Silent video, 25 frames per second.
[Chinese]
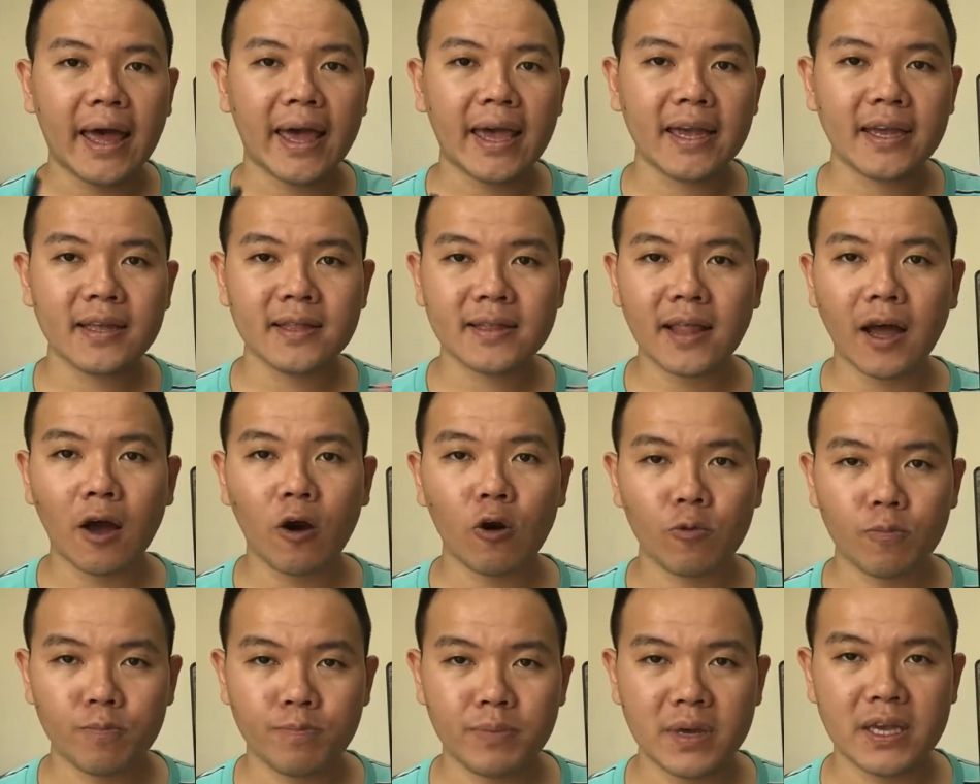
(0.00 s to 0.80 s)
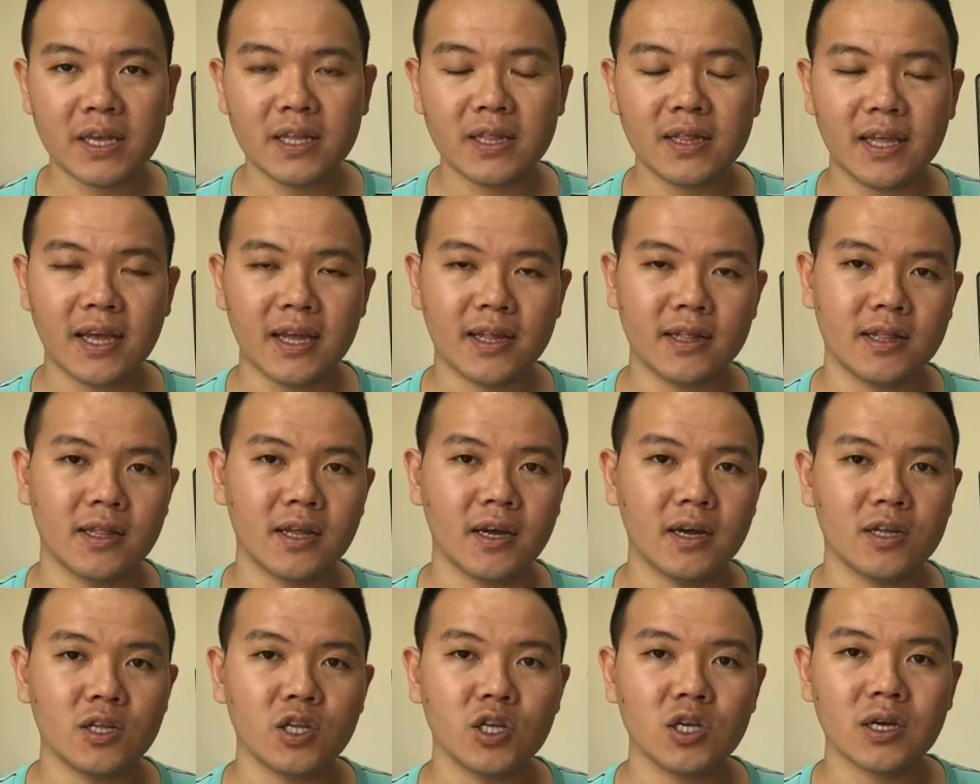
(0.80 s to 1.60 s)
A 到 B 点
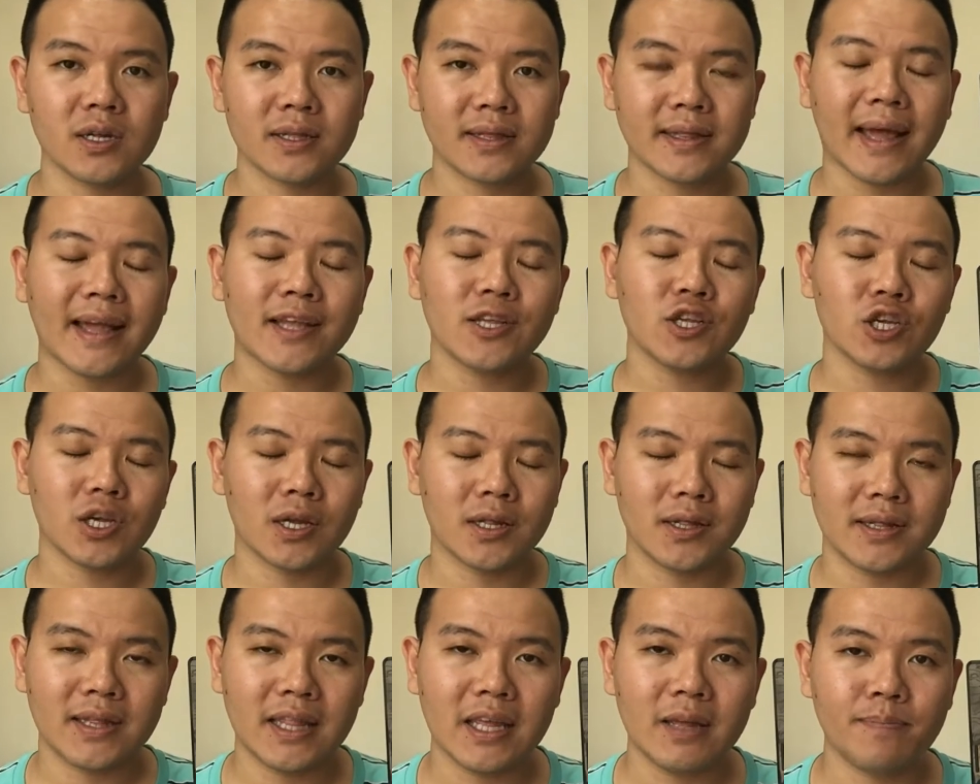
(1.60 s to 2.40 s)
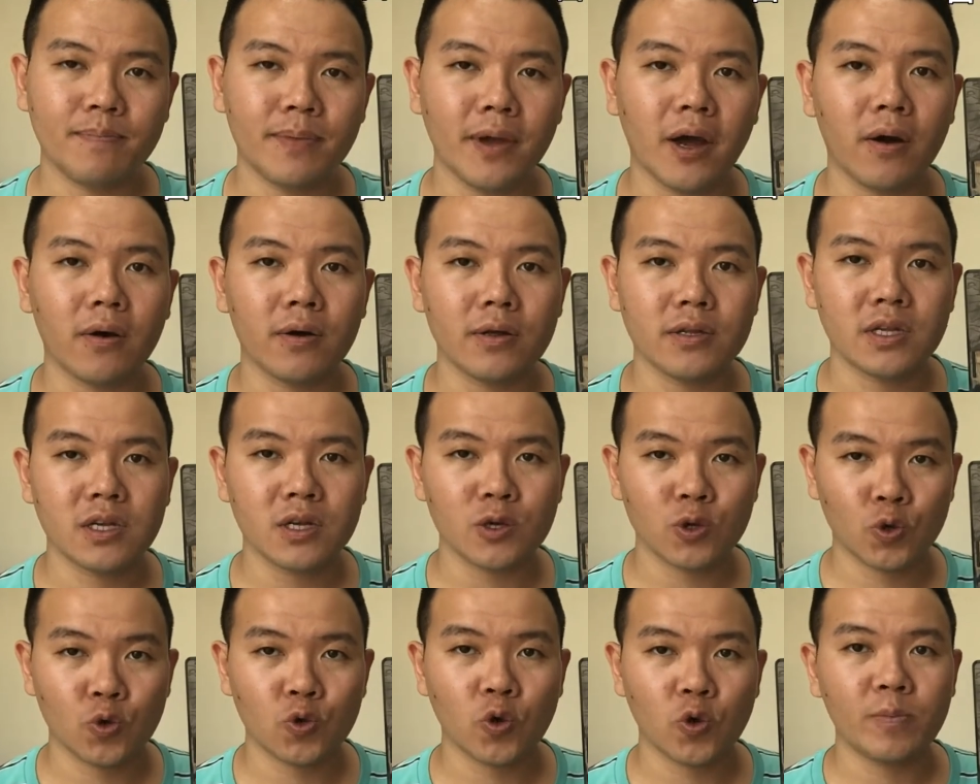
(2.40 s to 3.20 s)
的这个单程订票的这
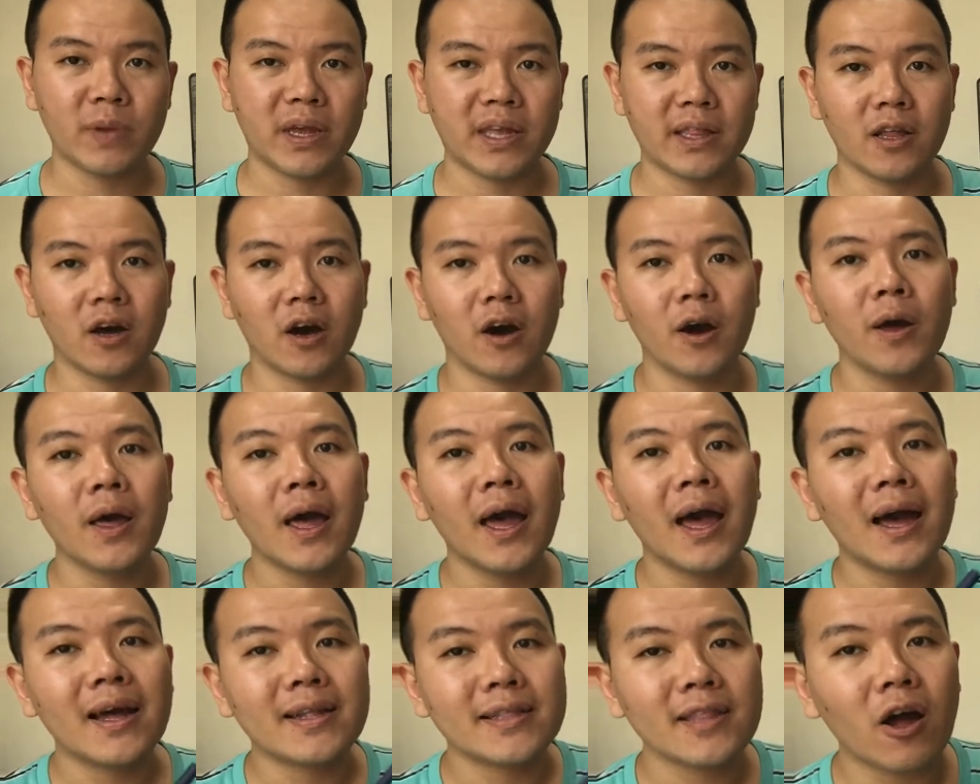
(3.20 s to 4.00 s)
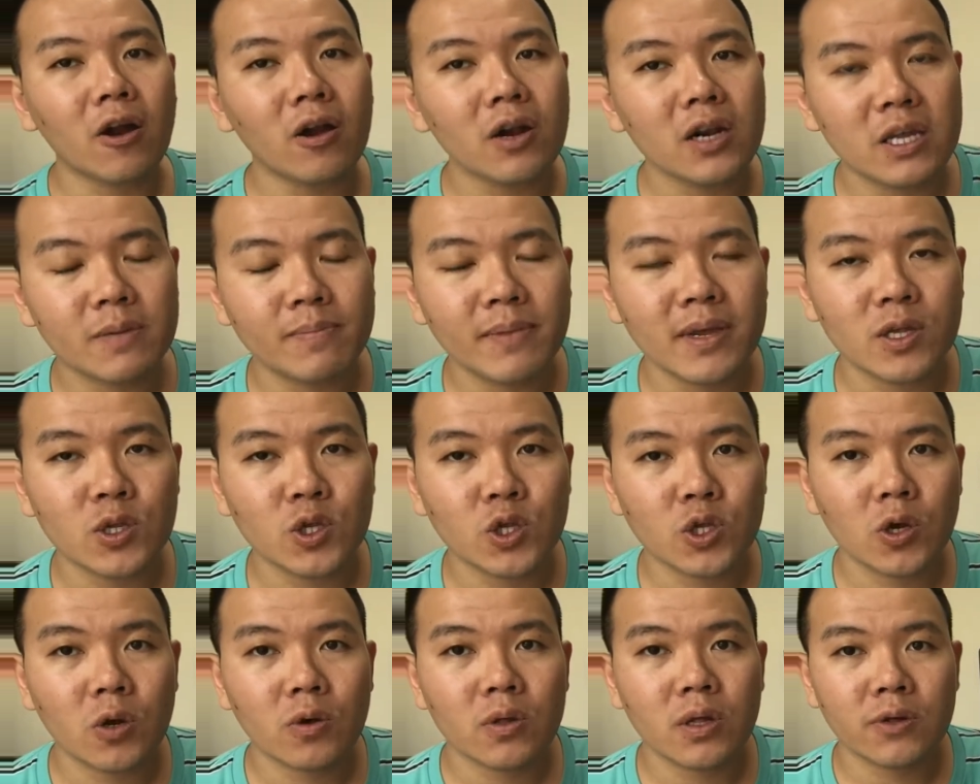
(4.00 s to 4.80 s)
个说明哦，到了里面
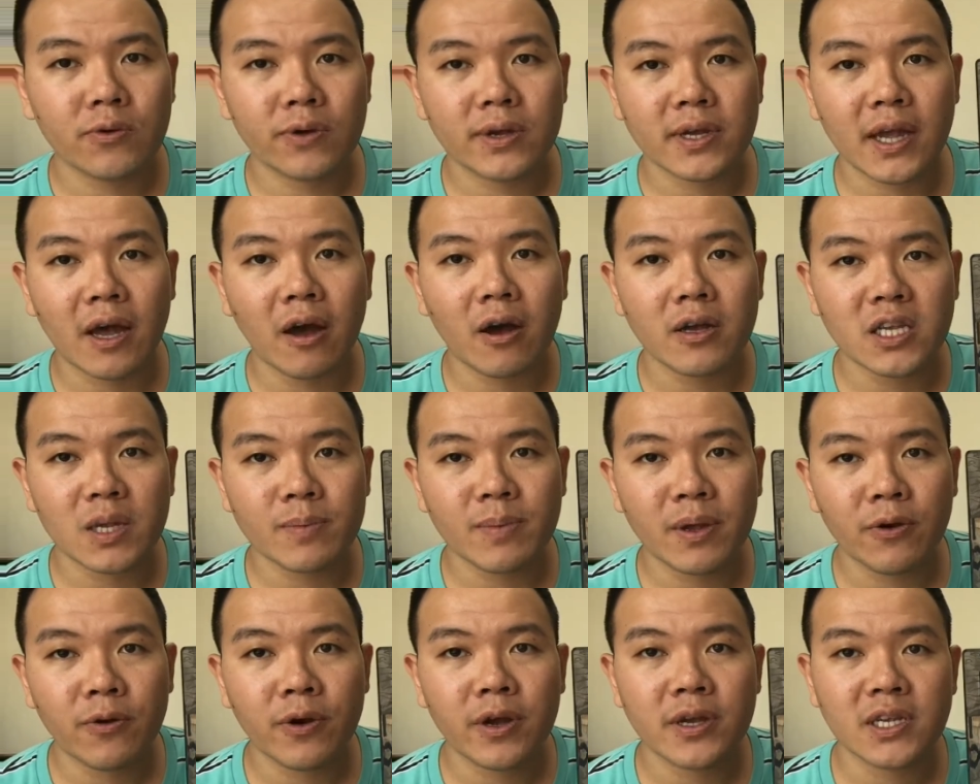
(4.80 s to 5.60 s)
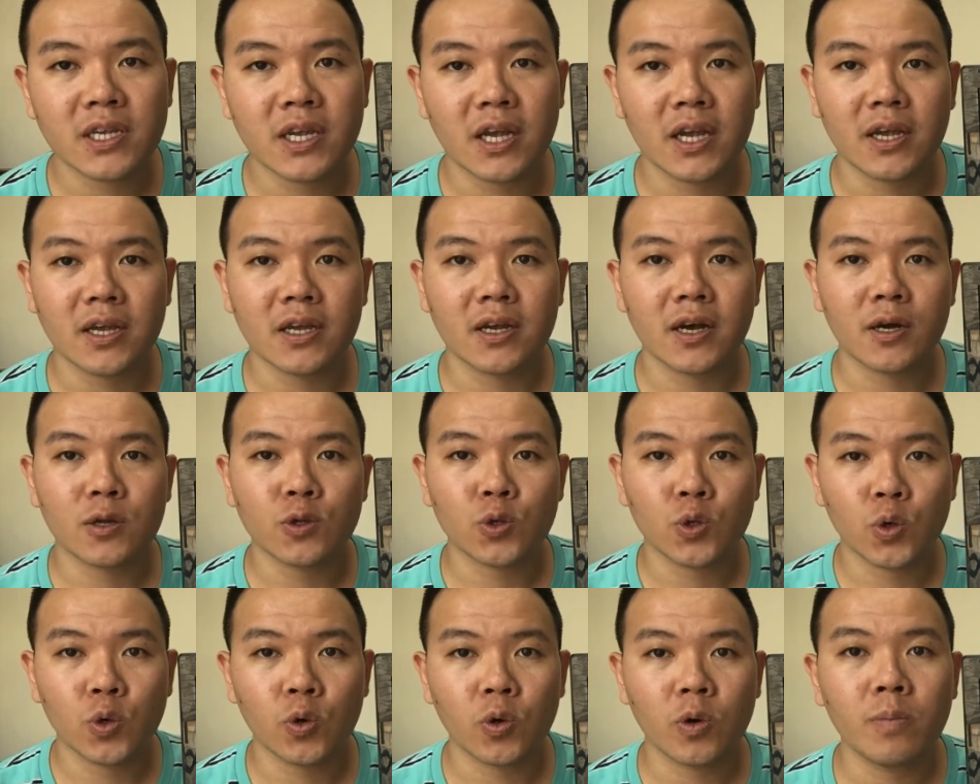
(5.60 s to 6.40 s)
之后呢，你会看到上面会写一个
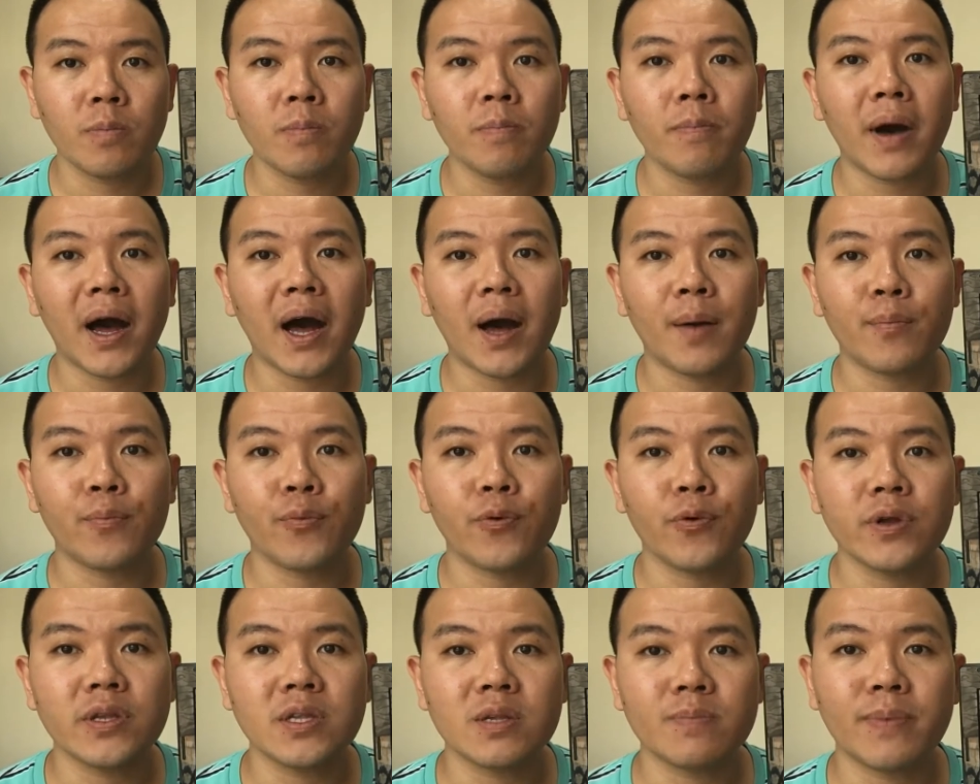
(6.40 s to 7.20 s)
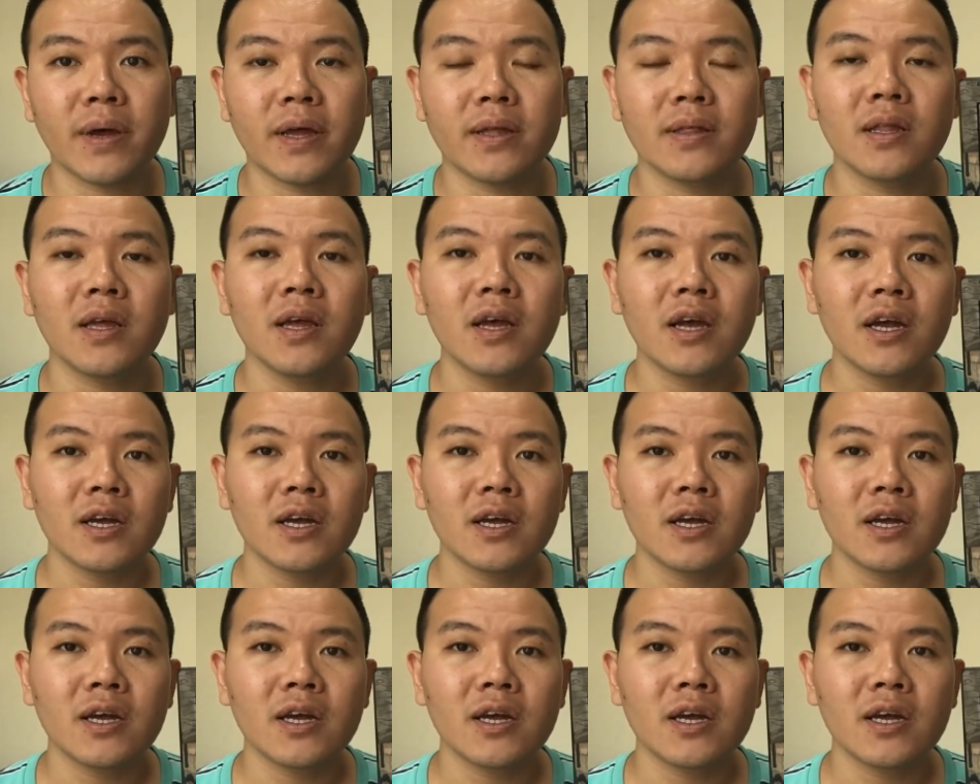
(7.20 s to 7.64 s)
Tunbar Brisbane，